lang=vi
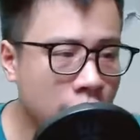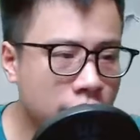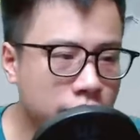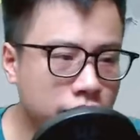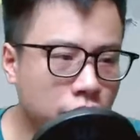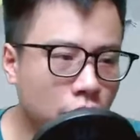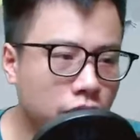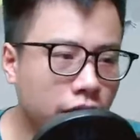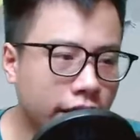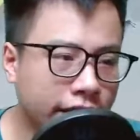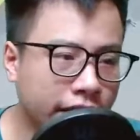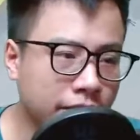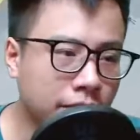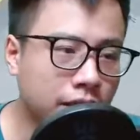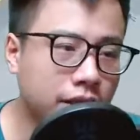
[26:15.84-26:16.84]
Vô vàn
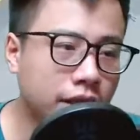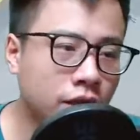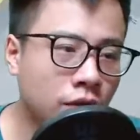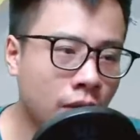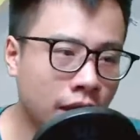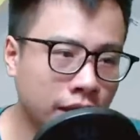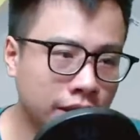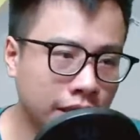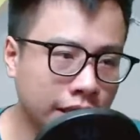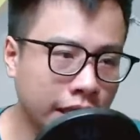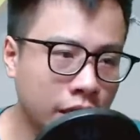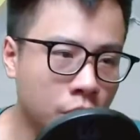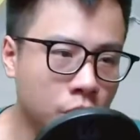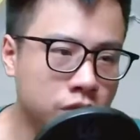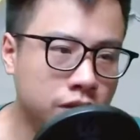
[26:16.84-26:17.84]
ánh mắt kinh hoàng nhìn cái
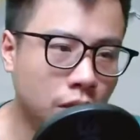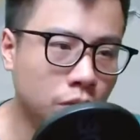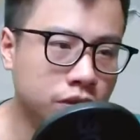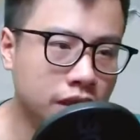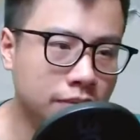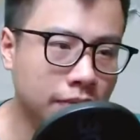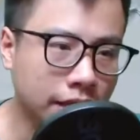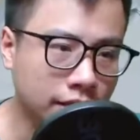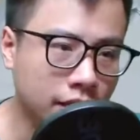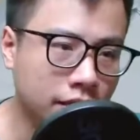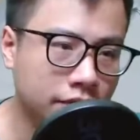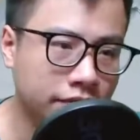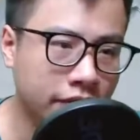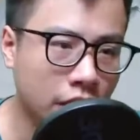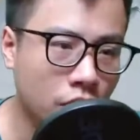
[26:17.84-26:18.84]
hố sâu trên mặt đất
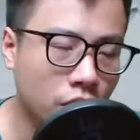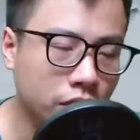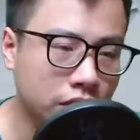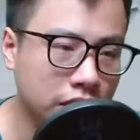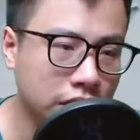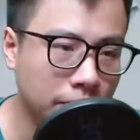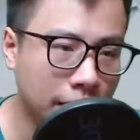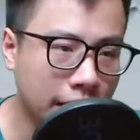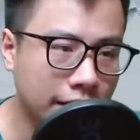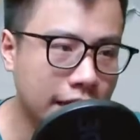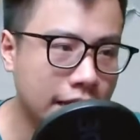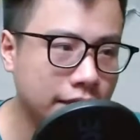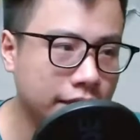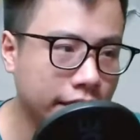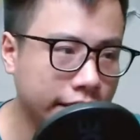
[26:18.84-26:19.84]
Và con cự mãng đang
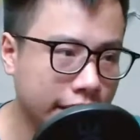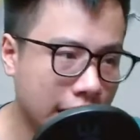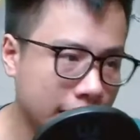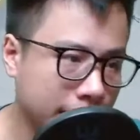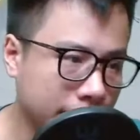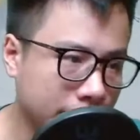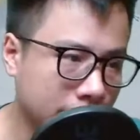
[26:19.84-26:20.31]
thê thảm